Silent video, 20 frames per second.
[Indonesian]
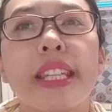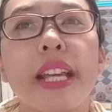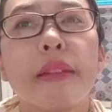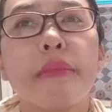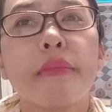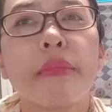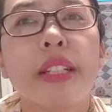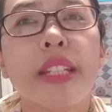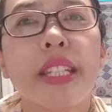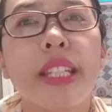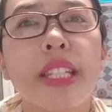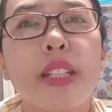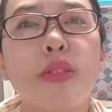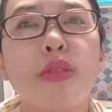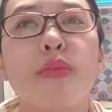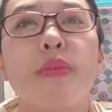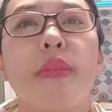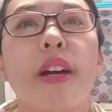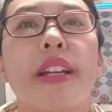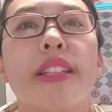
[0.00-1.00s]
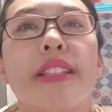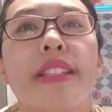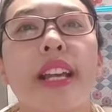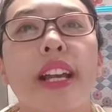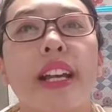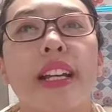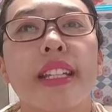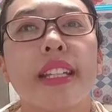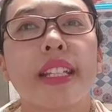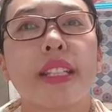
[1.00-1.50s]
yang begitu
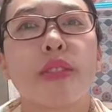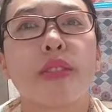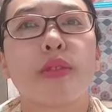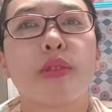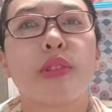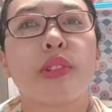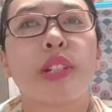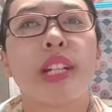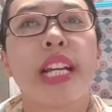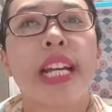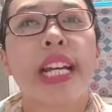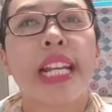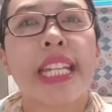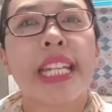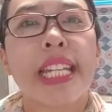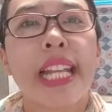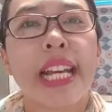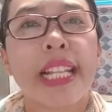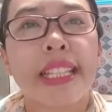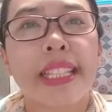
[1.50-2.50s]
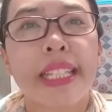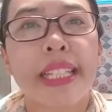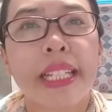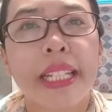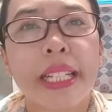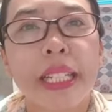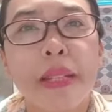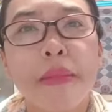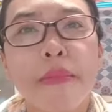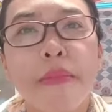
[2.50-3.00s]
banyak itu dan
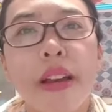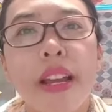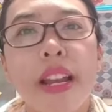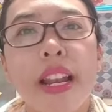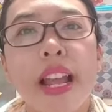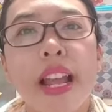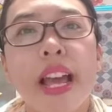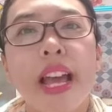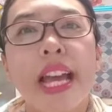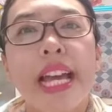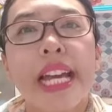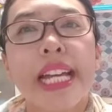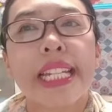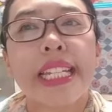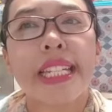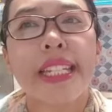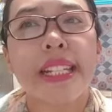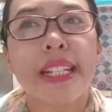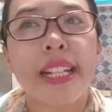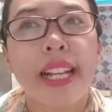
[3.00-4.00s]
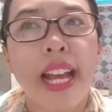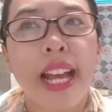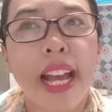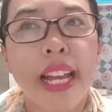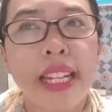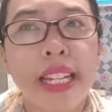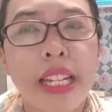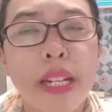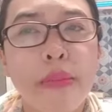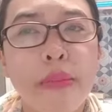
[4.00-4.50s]
terimalah
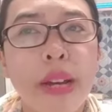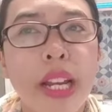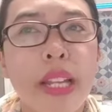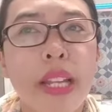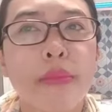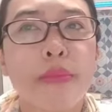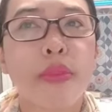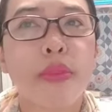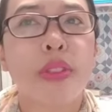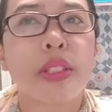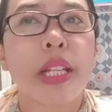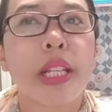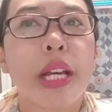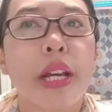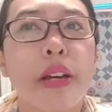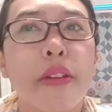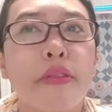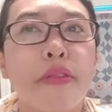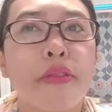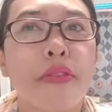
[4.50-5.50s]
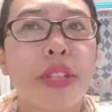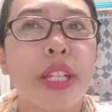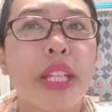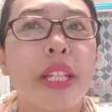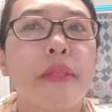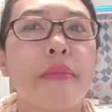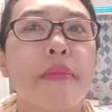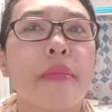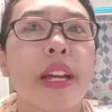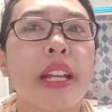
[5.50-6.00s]
dengan lemah lembut
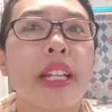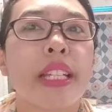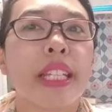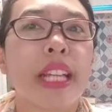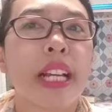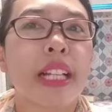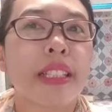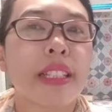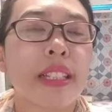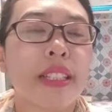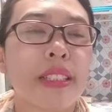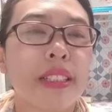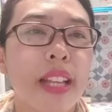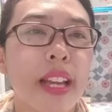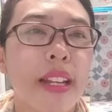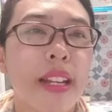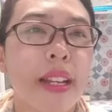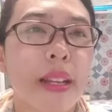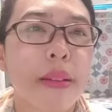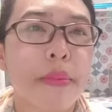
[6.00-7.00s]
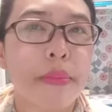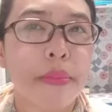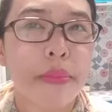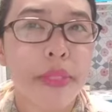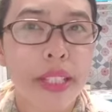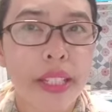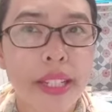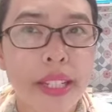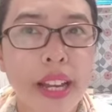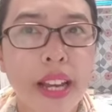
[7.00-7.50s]
firman yang tertanam
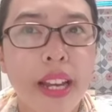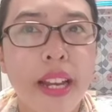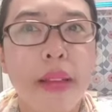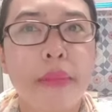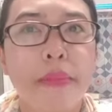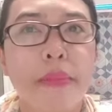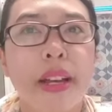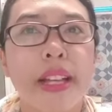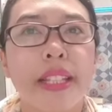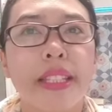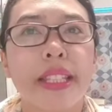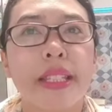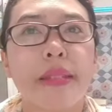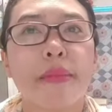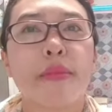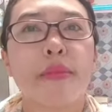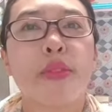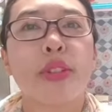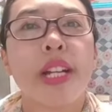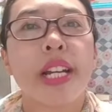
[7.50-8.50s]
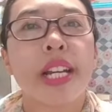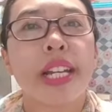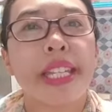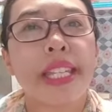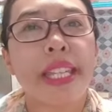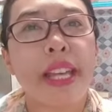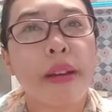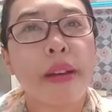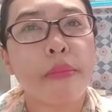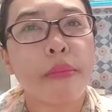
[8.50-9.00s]
di dalam hatimu
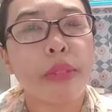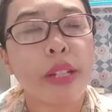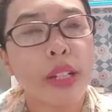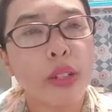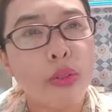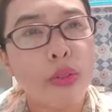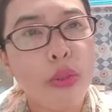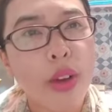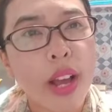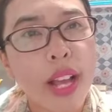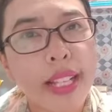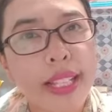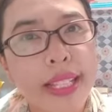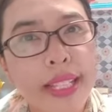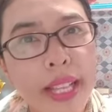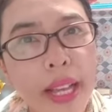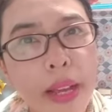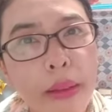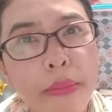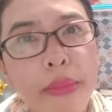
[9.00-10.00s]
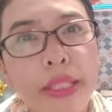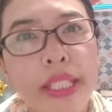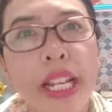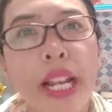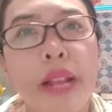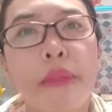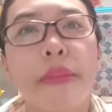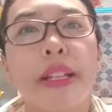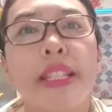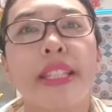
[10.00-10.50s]
yang berkuasa
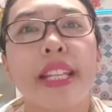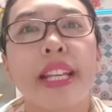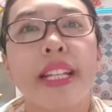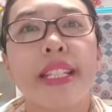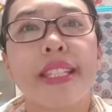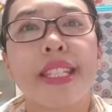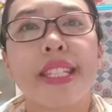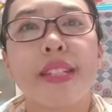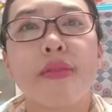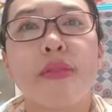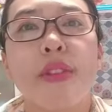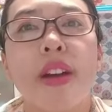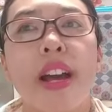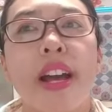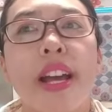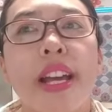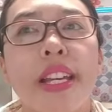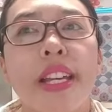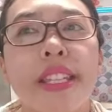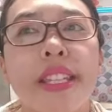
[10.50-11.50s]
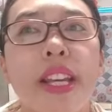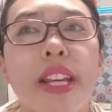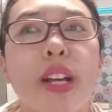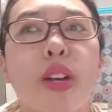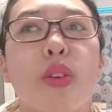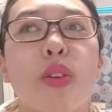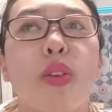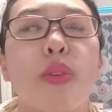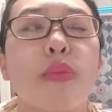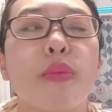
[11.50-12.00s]
menyelamatkan jiwa.
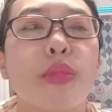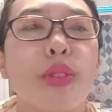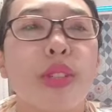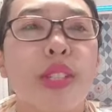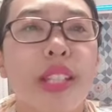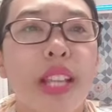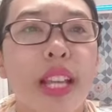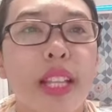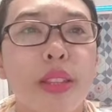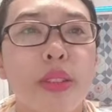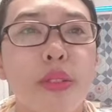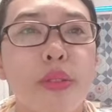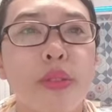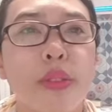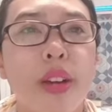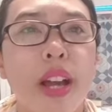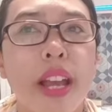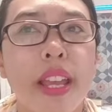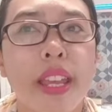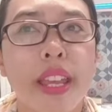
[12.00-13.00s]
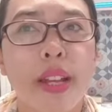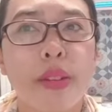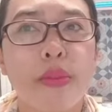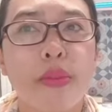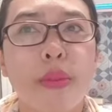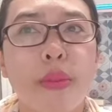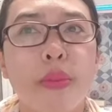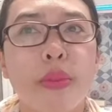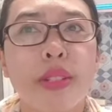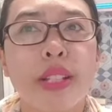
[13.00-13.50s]
Yakobus 1 ayat
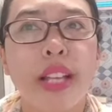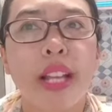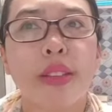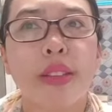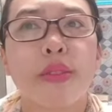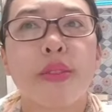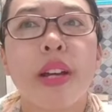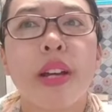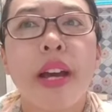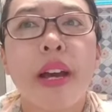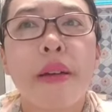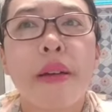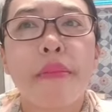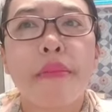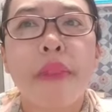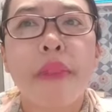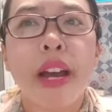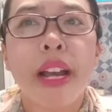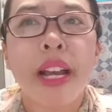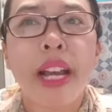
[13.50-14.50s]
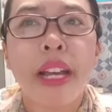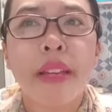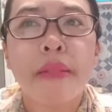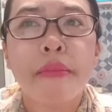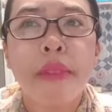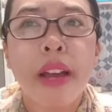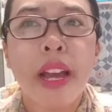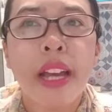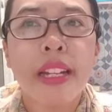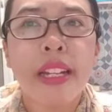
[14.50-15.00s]
21.
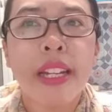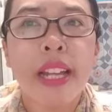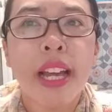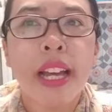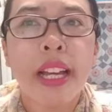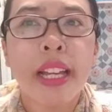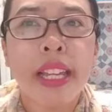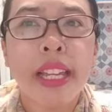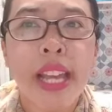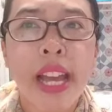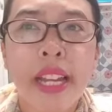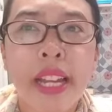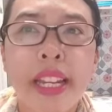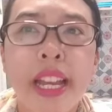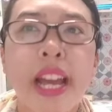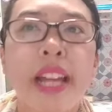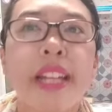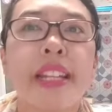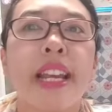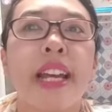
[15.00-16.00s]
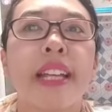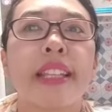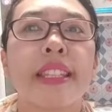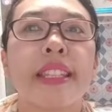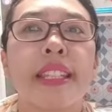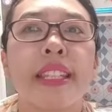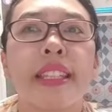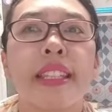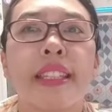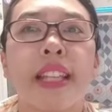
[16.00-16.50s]
Bagaimana keadaan
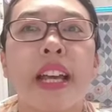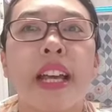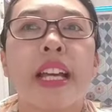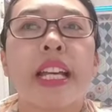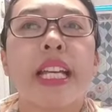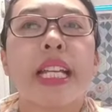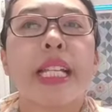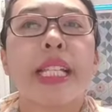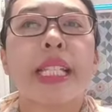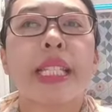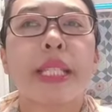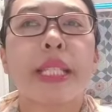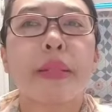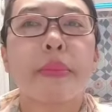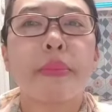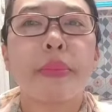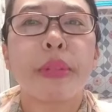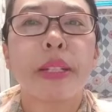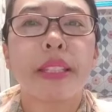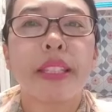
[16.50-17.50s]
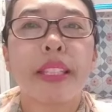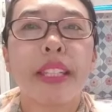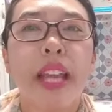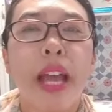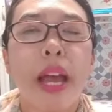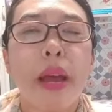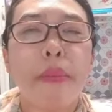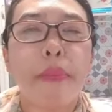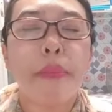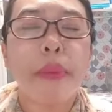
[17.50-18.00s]
hati kita?
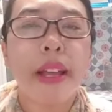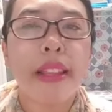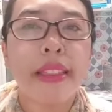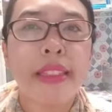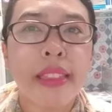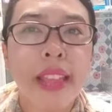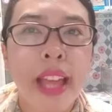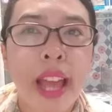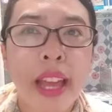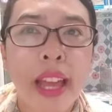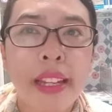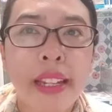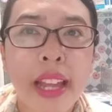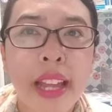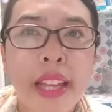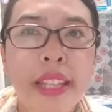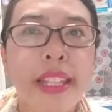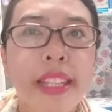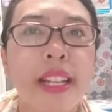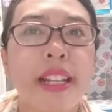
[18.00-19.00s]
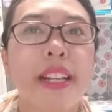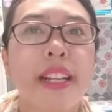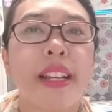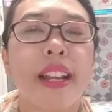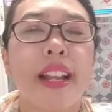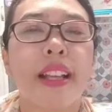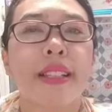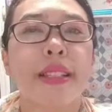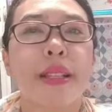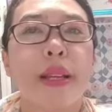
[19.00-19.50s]
Seperti apa tanah yang
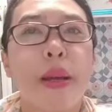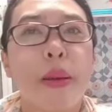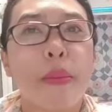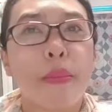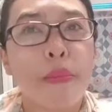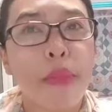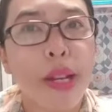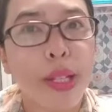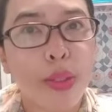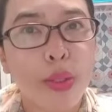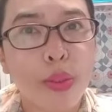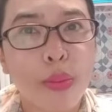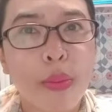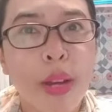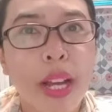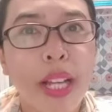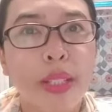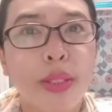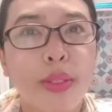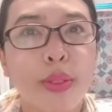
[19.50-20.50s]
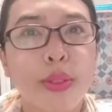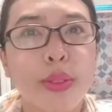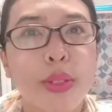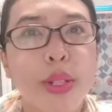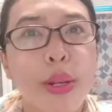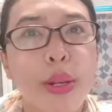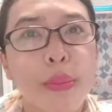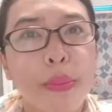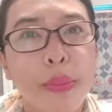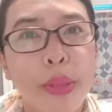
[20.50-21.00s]
keras,
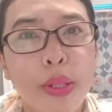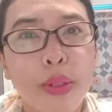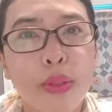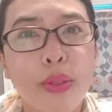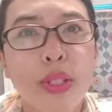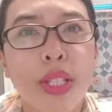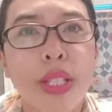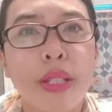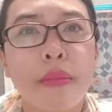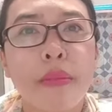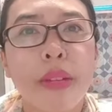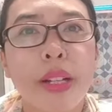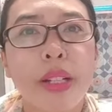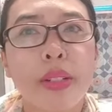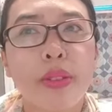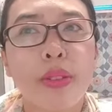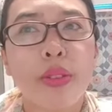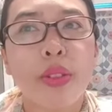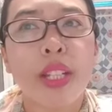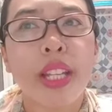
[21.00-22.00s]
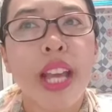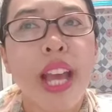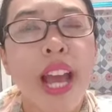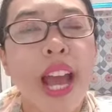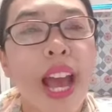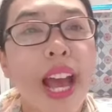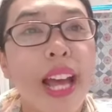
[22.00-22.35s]
batu-batu, penuh semak duri